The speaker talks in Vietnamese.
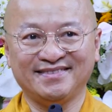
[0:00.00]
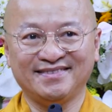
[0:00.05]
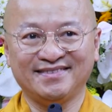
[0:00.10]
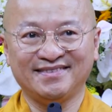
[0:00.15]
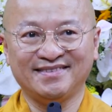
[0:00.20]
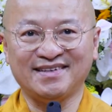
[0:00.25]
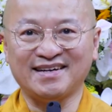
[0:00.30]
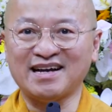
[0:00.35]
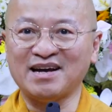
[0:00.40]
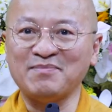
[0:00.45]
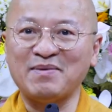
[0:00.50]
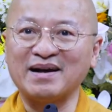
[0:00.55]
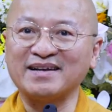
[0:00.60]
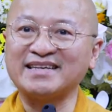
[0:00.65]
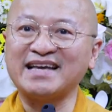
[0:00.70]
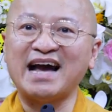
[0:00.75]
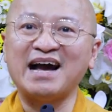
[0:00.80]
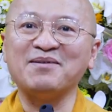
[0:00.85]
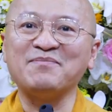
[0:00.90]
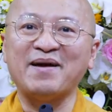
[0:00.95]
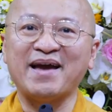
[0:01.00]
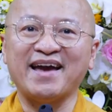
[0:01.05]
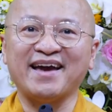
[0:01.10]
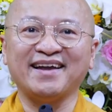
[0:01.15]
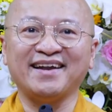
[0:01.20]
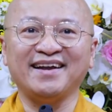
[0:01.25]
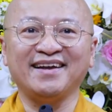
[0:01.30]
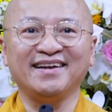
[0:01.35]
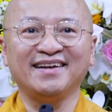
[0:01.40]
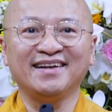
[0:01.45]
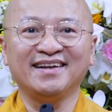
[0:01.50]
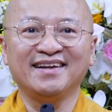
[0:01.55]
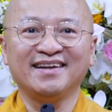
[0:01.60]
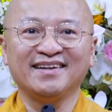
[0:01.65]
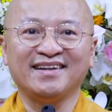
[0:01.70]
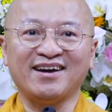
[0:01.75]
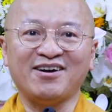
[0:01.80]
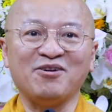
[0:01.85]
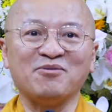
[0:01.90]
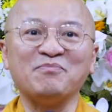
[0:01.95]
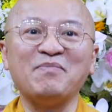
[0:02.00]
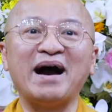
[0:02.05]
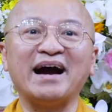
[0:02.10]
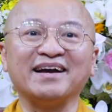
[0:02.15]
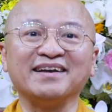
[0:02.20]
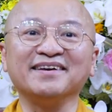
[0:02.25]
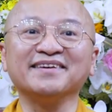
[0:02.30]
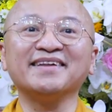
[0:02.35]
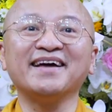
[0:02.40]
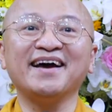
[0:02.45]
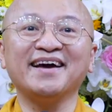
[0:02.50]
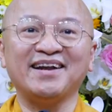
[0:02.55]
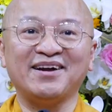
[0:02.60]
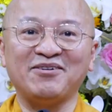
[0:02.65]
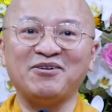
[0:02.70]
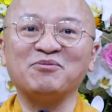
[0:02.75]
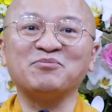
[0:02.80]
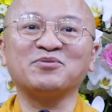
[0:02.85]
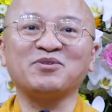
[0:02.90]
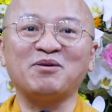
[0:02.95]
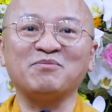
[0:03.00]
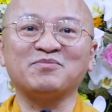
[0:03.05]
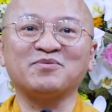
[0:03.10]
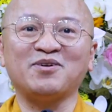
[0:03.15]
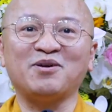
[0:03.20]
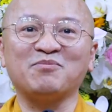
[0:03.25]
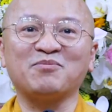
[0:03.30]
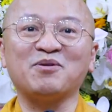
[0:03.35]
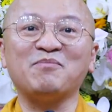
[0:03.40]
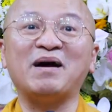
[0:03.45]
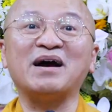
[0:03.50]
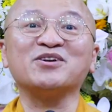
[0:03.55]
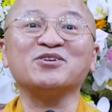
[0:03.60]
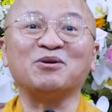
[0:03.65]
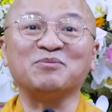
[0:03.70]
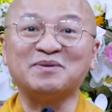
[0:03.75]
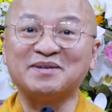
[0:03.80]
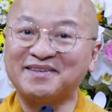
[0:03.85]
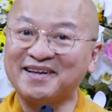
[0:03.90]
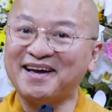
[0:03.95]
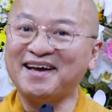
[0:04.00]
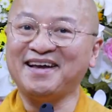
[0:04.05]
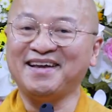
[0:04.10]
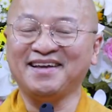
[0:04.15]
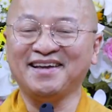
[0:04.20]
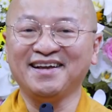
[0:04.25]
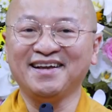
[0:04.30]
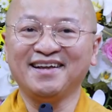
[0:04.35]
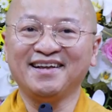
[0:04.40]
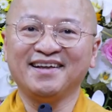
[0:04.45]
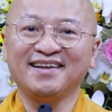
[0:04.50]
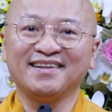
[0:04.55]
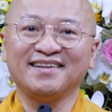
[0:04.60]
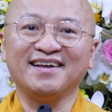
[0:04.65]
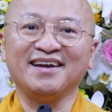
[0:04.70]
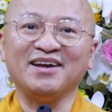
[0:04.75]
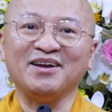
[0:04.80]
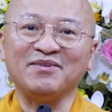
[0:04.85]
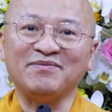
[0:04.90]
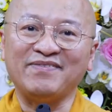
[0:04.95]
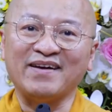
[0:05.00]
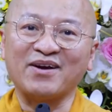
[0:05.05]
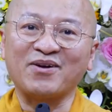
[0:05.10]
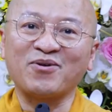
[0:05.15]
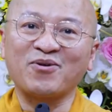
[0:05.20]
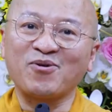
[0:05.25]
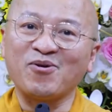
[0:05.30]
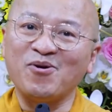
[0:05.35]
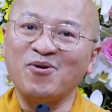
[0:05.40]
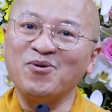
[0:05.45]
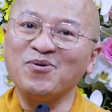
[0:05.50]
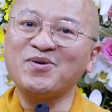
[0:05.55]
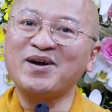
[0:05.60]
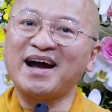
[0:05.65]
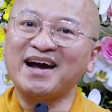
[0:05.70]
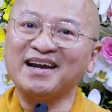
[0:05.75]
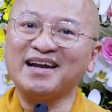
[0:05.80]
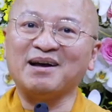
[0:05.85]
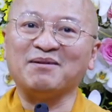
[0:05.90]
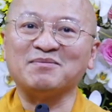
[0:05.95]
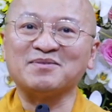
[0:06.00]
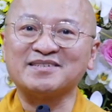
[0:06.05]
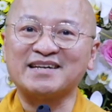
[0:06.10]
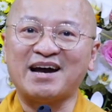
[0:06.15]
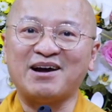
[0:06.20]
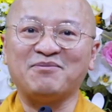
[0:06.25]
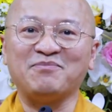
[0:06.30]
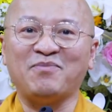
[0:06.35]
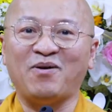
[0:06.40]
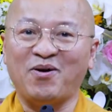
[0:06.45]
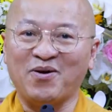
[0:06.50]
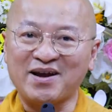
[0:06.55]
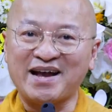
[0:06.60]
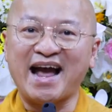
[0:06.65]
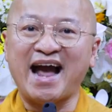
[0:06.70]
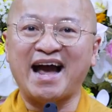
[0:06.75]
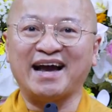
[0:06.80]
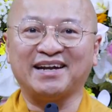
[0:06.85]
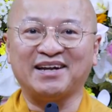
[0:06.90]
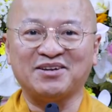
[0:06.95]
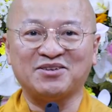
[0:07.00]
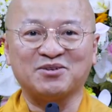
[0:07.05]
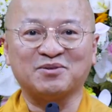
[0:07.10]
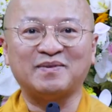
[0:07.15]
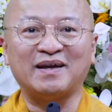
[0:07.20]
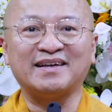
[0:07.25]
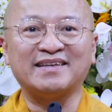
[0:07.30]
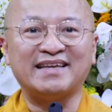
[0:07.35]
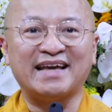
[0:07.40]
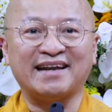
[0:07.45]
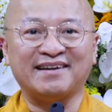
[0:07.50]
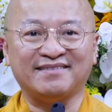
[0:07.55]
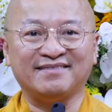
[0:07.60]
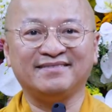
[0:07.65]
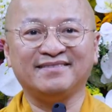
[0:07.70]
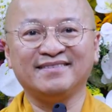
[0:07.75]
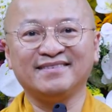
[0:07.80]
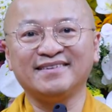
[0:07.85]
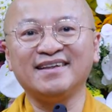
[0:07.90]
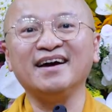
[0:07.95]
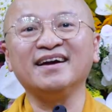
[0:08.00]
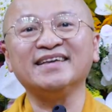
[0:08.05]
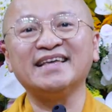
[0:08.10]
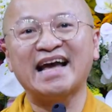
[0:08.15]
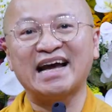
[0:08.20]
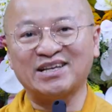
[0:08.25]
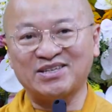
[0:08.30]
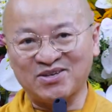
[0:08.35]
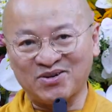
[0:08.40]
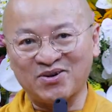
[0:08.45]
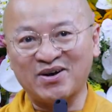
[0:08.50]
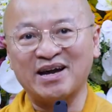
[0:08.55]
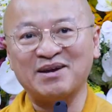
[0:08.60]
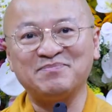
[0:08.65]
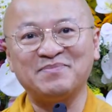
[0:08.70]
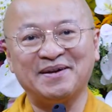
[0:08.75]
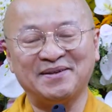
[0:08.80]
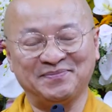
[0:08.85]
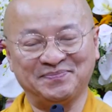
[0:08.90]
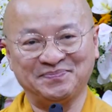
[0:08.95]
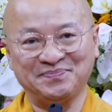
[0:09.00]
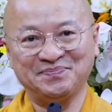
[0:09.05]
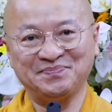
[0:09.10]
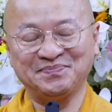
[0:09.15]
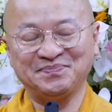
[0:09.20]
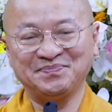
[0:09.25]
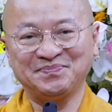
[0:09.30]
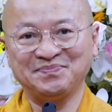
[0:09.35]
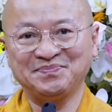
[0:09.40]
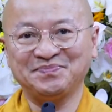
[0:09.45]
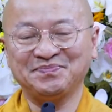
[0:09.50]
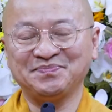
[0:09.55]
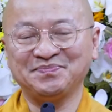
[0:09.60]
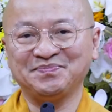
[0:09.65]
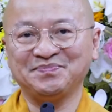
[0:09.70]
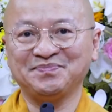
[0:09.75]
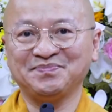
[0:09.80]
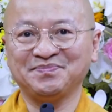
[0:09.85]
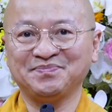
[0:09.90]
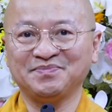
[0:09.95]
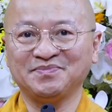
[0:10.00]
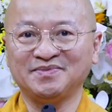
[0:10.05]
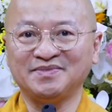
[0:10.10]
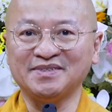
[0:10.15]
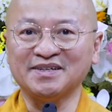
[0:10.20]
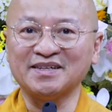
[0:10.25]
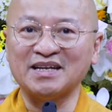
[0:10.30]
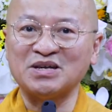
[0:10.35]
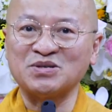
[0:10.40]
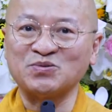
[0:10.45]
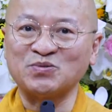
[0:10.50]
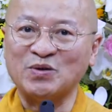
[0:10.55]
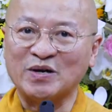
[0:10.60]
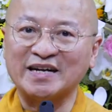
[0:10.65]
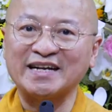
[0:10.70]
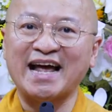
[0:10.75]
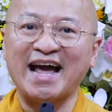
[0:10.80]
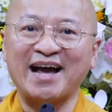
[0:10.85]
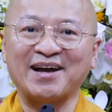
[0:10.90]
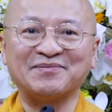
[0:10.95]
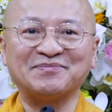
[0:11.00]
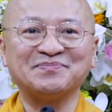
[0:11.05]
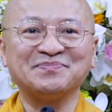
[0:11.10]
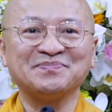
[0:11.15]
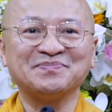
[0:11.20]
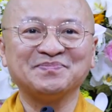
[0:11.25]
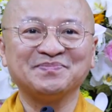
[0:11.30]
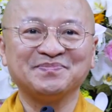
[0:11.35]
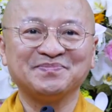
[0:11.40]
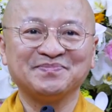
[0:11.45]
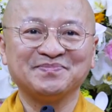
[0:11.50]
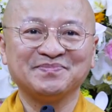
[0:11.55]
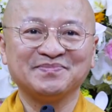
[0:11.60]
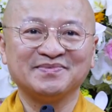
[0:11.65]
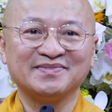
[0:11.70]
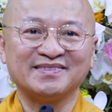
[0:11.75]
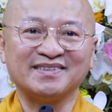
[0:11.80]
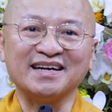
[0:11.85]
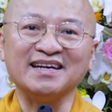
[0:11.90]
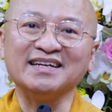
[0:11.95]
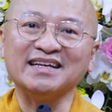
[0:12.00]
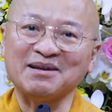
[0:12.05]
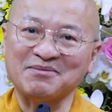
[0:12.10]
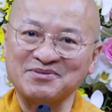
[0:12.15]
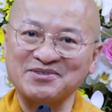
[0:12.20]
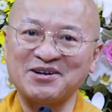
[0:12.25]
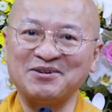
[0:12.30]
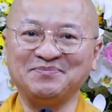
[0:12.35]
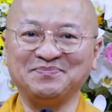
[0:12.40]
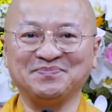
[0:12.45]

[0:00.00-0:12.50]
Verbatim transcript: Thì các bậc cha mẹ đó thì không bằng như thế đâu, không không không có bận rộn như thế. Thì phải cố gắng làm sao mỗi ngày đó chúng ta dành thời gian cho con em mình, nhất là truyền đạt kinh nghiệm sống